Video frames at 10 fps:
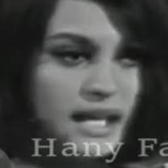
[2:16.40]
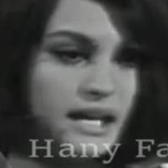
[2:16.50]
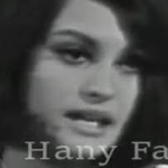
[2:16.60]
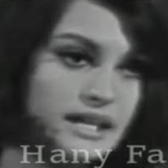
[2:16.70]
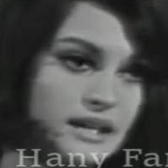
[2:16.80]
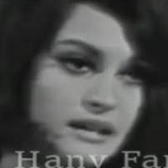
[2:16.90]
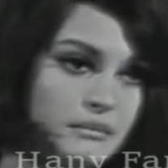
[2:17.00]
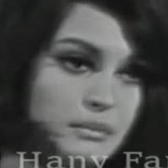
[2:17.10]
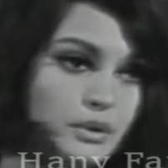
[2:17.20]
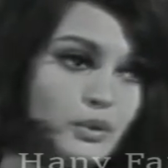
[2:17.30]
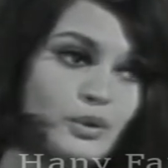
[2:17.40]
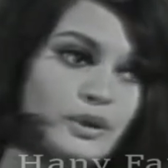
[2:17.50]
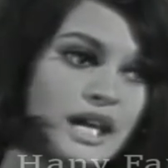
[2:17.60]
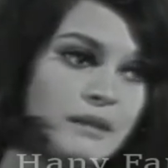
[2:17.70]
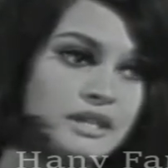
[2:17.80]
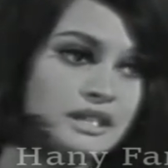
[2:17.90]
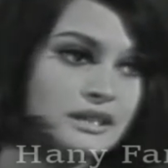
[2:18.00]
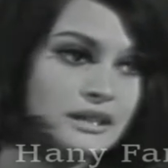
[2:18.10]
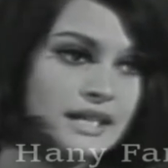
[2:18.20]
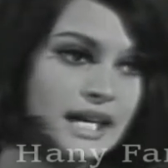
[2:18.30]
لا هي بيقولوا إنها
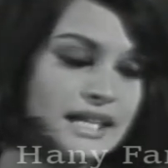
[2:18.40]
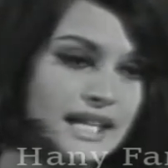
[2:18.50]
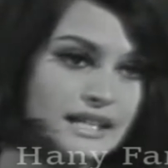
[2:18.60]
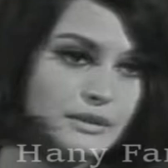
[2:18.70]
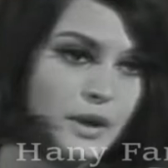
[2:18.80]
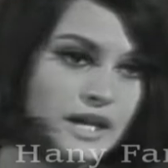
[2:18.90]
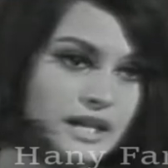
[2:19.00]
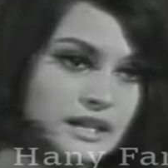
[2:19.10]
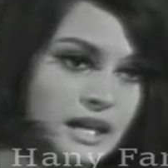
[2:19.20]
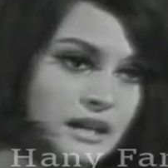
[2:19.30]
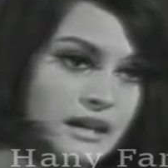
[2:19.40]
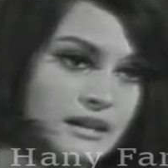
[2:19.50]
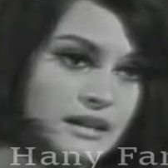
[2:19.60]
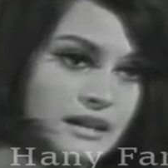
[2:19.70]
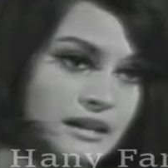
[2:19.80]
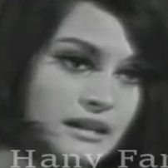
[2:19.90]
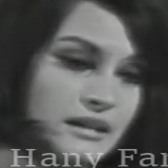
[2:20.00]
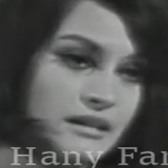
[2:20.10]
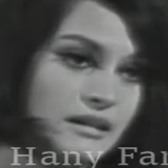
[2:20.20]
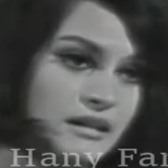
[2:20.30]
من يعني كتبوا عنها إنها القارة
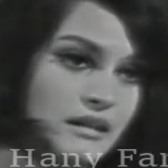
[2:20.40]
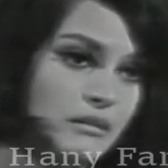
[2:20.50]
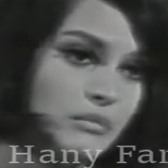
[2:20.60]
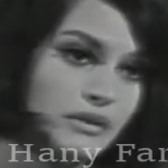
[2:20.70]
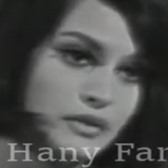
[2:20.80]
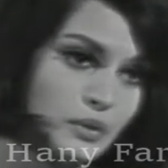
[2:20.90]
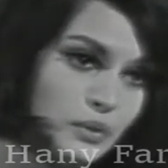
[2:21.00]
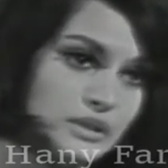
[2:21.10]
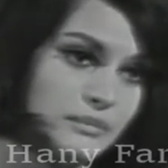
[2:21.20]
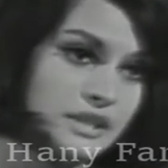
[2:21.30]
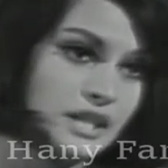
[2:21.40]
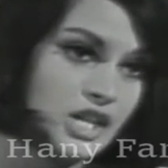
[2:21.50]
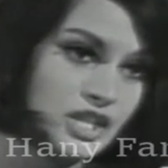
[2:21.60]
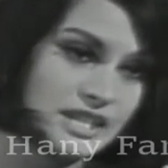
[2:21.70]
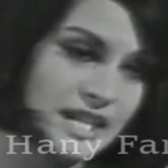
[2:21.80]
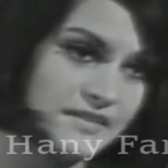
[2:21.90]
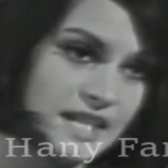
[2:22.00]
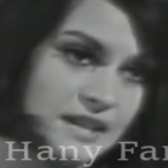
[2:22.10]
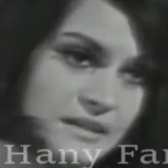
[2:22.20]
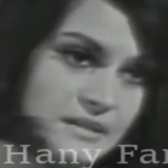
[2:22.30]
اللي مفقودة من 10000 سنة